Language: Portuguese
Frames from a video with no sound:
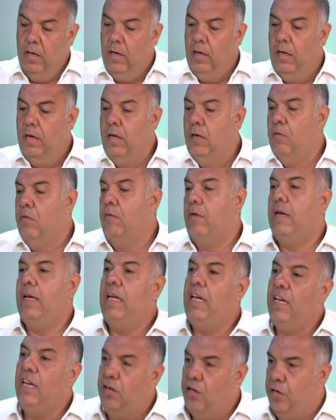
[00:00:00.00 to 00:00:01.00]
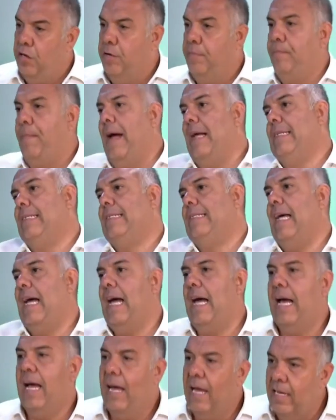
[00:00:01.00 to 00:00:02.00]
que não quis
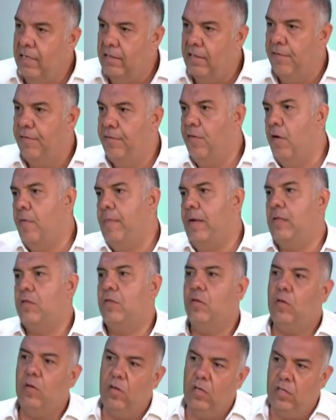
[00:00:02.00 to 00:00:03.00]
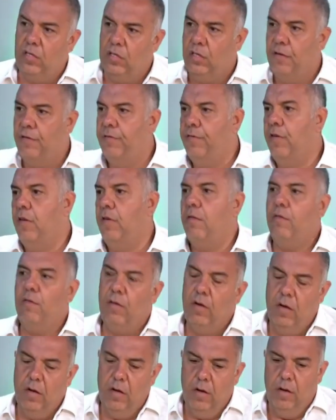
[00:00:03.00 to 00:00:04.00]
passar as informações, que foi um
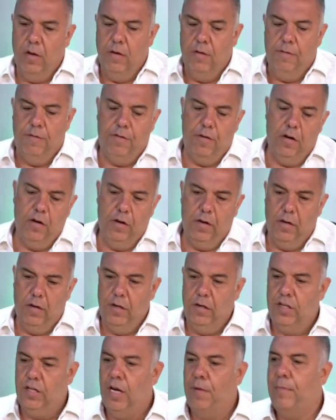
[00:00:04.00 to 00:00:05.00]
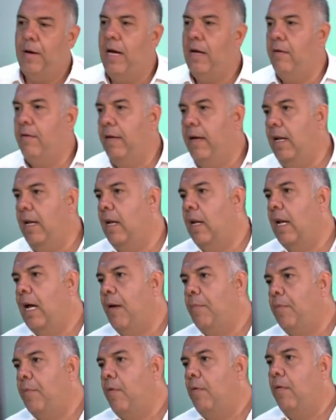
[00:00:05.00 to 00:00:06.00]
foi chamaram ele
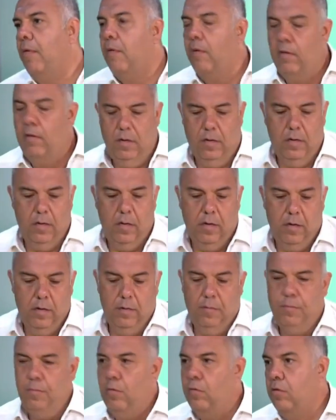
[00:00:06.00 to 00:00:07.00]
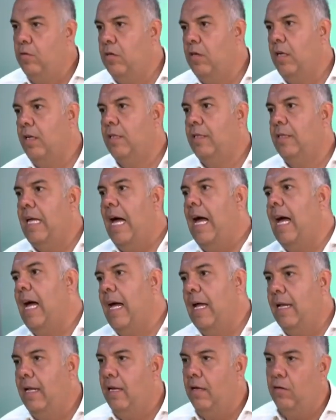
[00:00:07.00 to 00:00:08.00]
lá para um para tipo, um
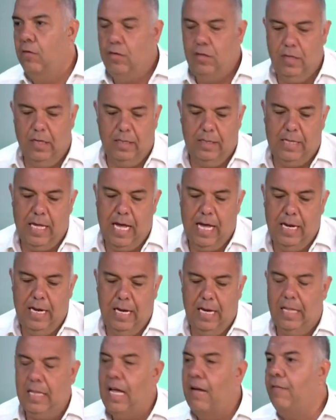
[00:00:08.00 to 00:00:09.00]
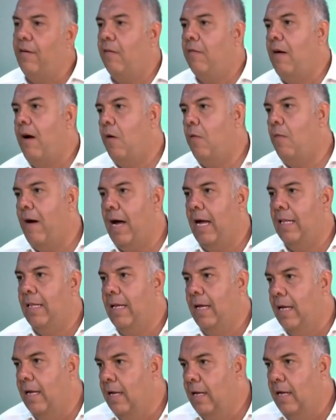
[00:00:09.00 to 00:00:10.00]
jantar e no jantar ele estava com a
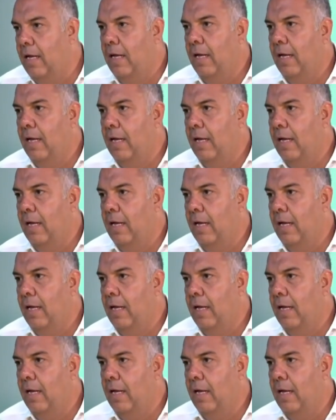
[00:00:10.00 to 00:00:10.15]
guarda